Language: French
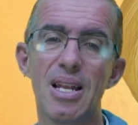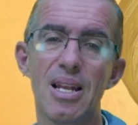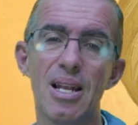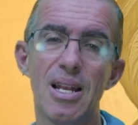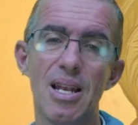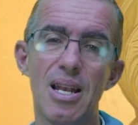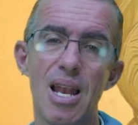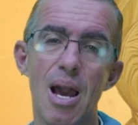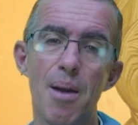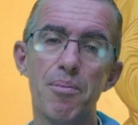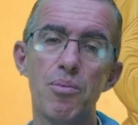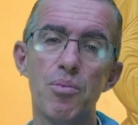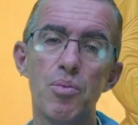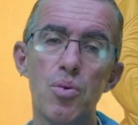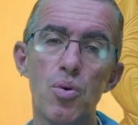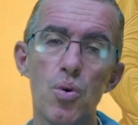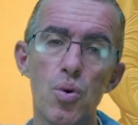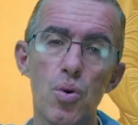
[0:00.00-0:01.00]

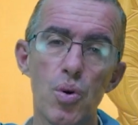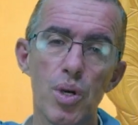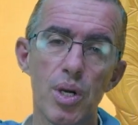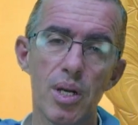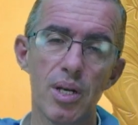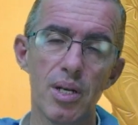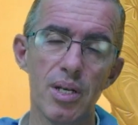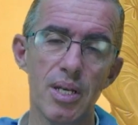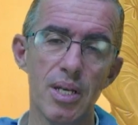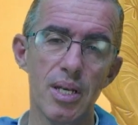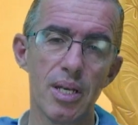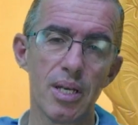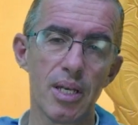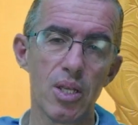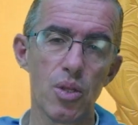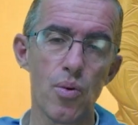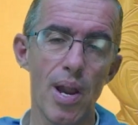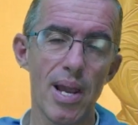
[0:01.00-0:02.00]
L'amour
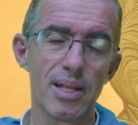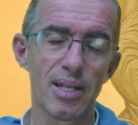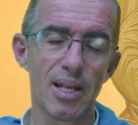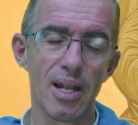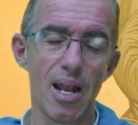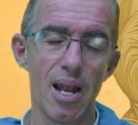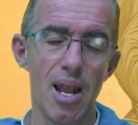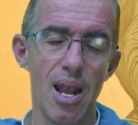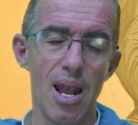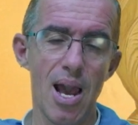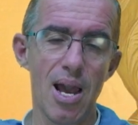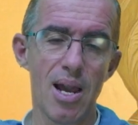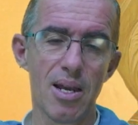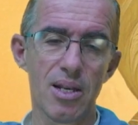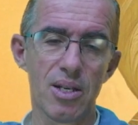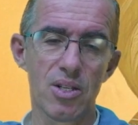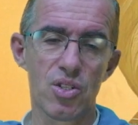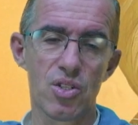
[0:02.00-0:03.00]
qui doit être
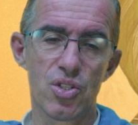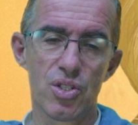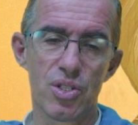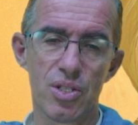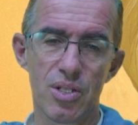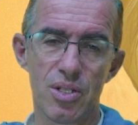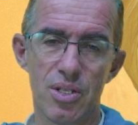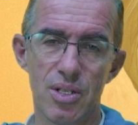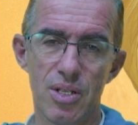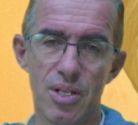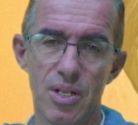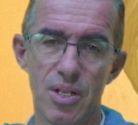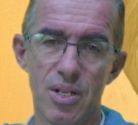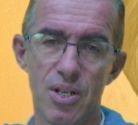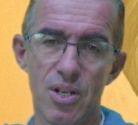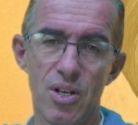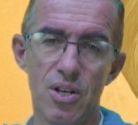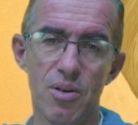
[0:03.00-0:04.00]
large,
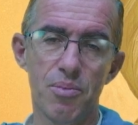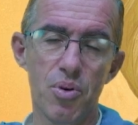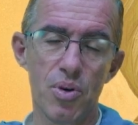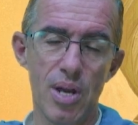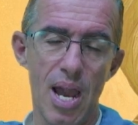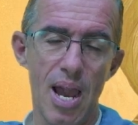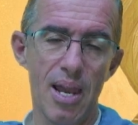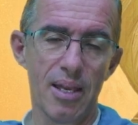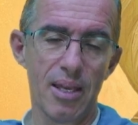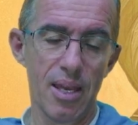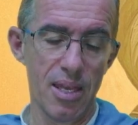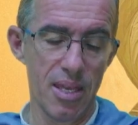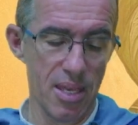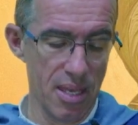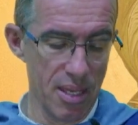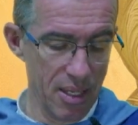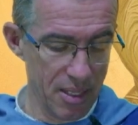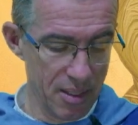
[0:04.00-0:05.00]
pour
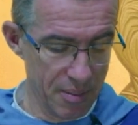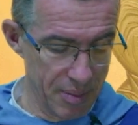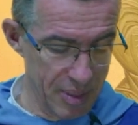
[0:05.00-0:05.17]
accueillir.